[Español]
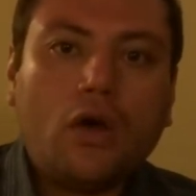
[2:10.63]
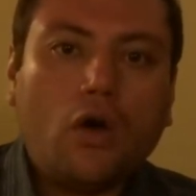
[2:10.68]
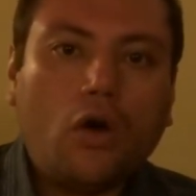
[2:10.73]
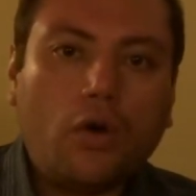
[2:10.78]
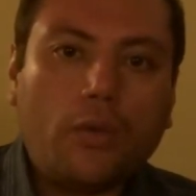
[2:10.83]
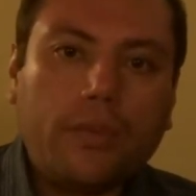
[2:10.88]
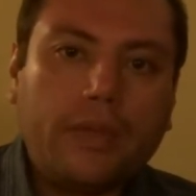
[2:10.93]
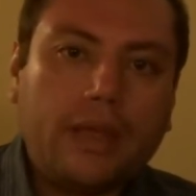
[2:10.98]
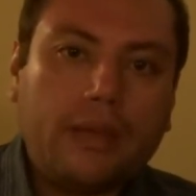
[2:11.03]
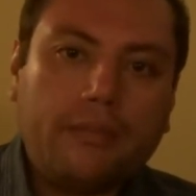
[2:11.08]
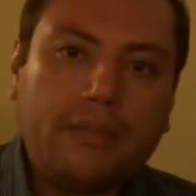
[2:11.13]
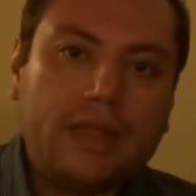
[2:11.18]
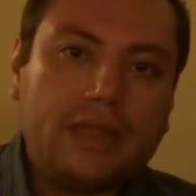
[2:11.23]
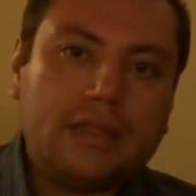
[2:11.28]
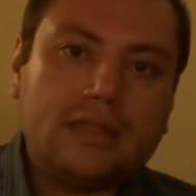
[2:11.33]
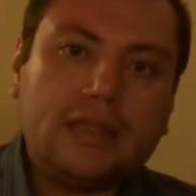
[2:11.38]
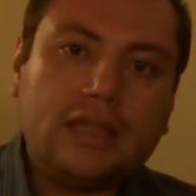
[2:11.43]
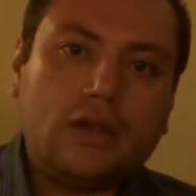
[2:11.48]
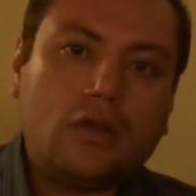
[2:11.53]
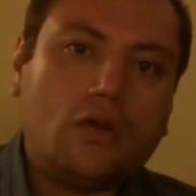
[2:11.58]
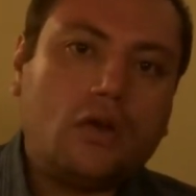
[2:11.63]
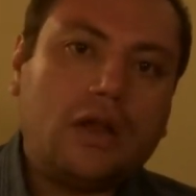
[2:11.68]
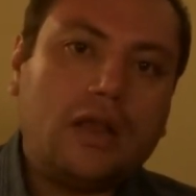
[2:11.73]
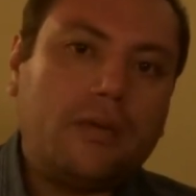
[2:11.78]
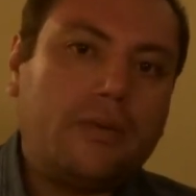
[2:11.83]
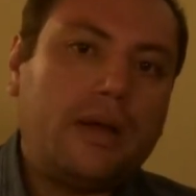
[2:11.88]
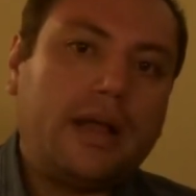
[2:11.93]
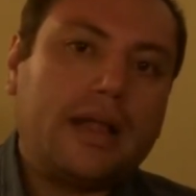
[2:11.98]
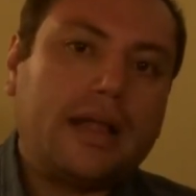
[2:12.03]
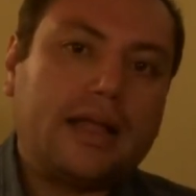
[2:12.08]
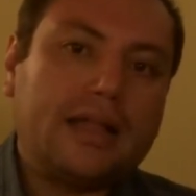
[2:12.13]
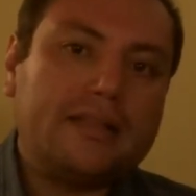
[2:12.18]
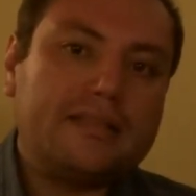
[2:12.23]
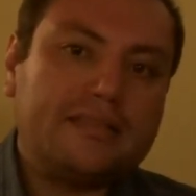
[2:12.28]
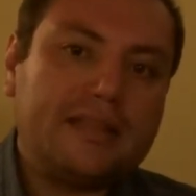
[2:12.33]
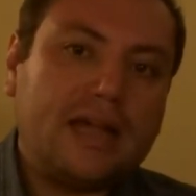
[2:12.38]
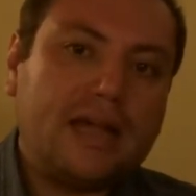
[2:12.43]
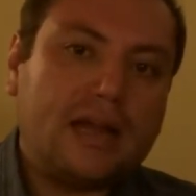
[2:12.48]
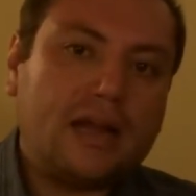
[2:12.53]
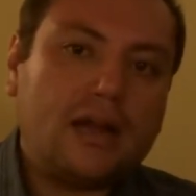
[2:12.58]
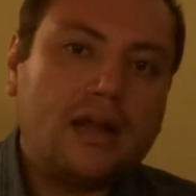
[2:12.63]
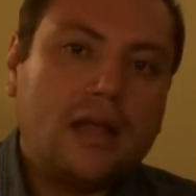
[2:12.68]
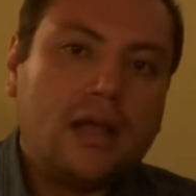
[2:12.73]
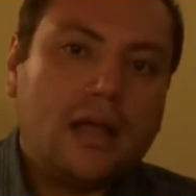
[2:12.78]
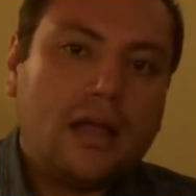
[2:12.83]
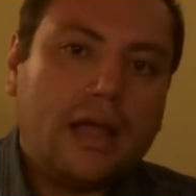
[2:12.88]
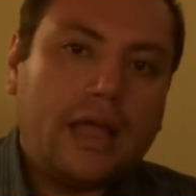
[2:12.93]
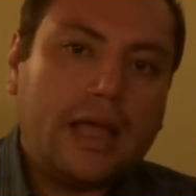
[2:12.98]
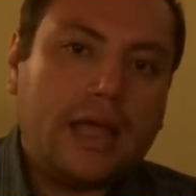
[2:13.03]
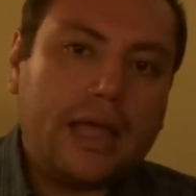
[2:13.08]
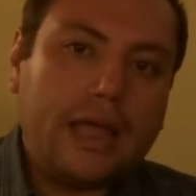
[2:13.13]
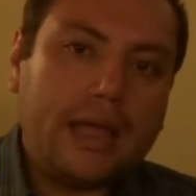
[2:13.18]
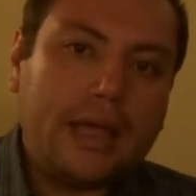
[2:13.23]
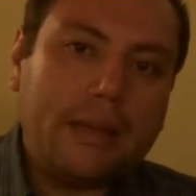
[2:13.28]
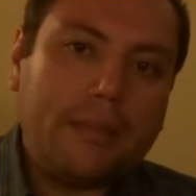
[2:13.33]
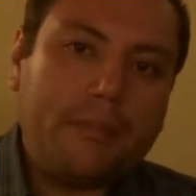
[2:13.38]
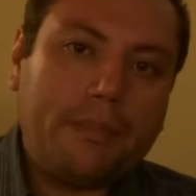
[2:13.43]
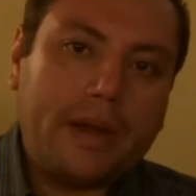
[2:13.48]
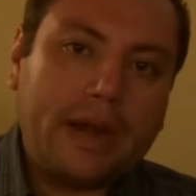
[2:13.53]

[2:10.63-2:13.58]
obviamente no le va a alcanzar eh,